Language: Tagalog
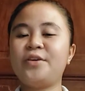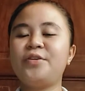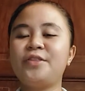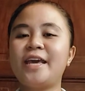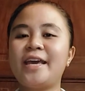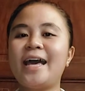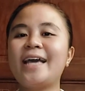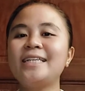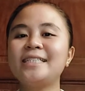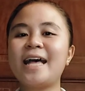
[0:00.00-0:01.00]
Good day
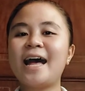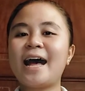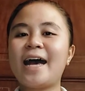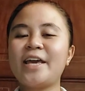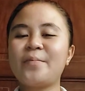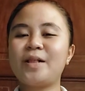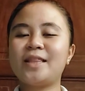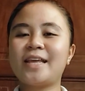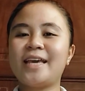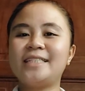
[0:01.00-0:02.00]
guys, I am
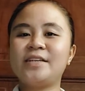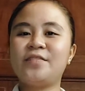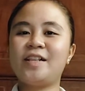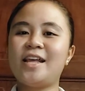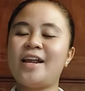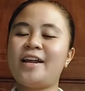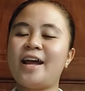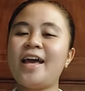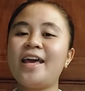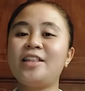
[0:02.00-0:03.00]
Altea C.
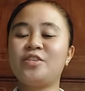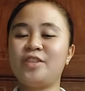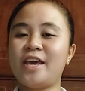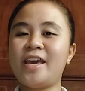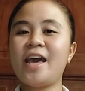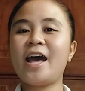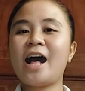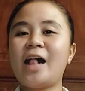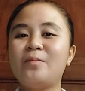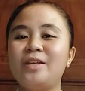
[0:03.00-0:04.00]
Valera and today
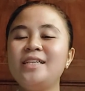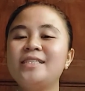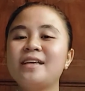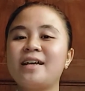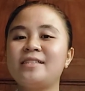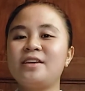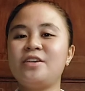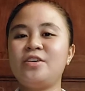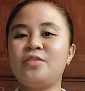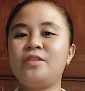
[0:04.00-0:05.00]
I'll be
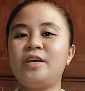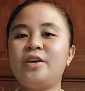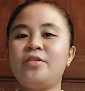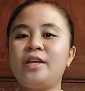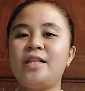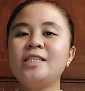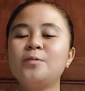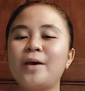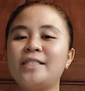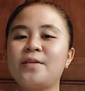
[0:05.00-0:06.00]
discussing you the urine
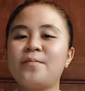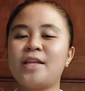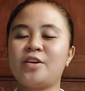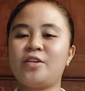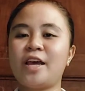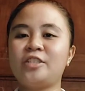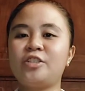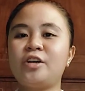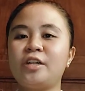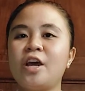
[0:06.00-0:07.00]
specimen
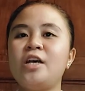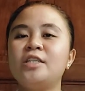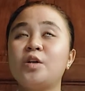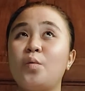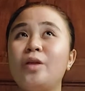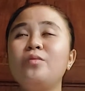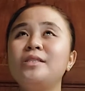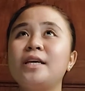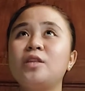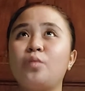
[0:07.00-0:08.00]
collection. So when
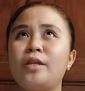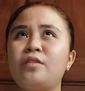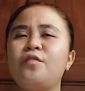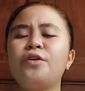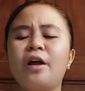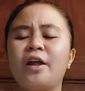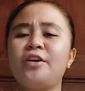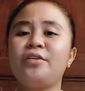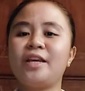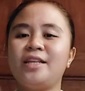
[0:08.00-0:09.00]
we say 24-hour
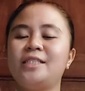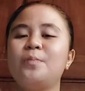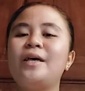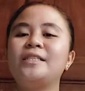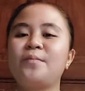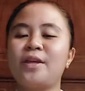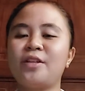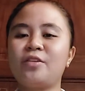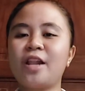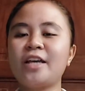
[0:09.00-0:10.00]
urine
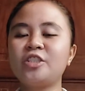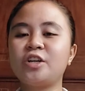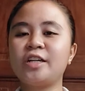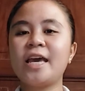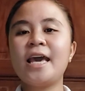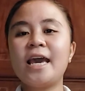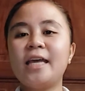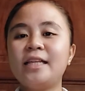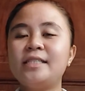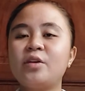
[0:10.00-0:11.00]
specimen collection,
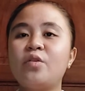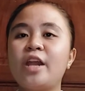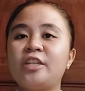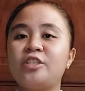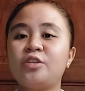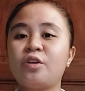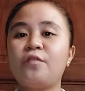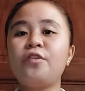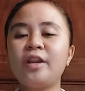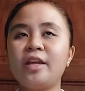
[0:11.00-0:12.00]
it is a collection
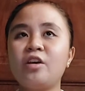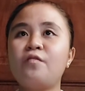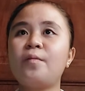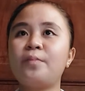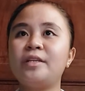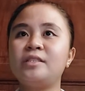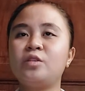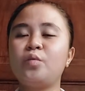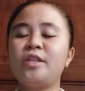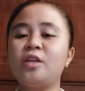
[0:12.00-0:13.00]
of urine of a
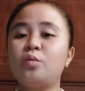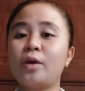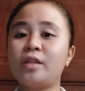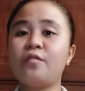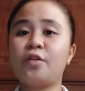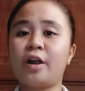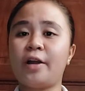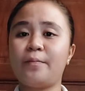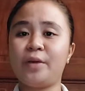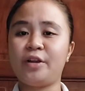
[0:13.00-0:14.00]
person within
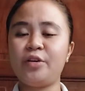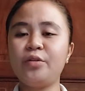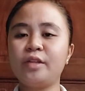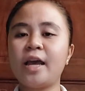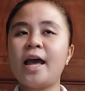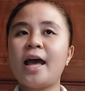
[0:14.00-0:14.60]
24-hour period.